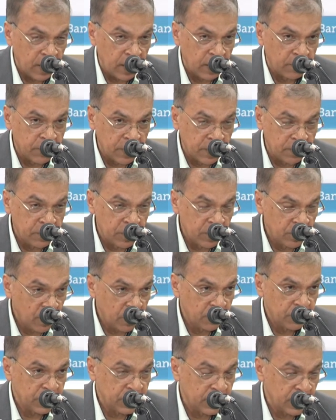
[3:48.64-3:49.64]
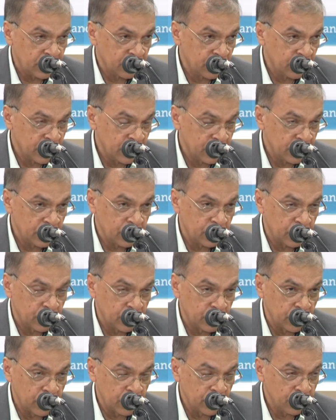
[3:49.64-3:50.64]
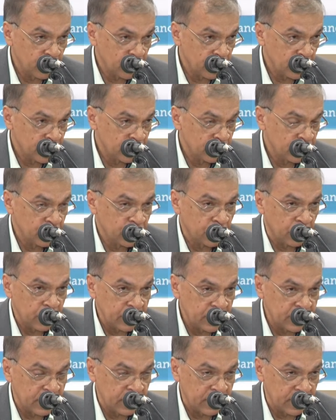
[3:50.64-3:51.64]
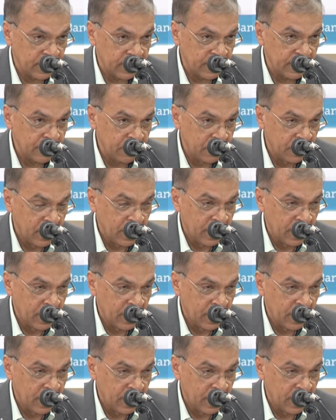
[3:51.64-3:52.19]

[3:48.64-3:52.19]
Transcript: আমরা দৃঢ় বিশ্বাস করি যে সময় কর্তৃপক্ষের যদি সদিচ্ছা থাকে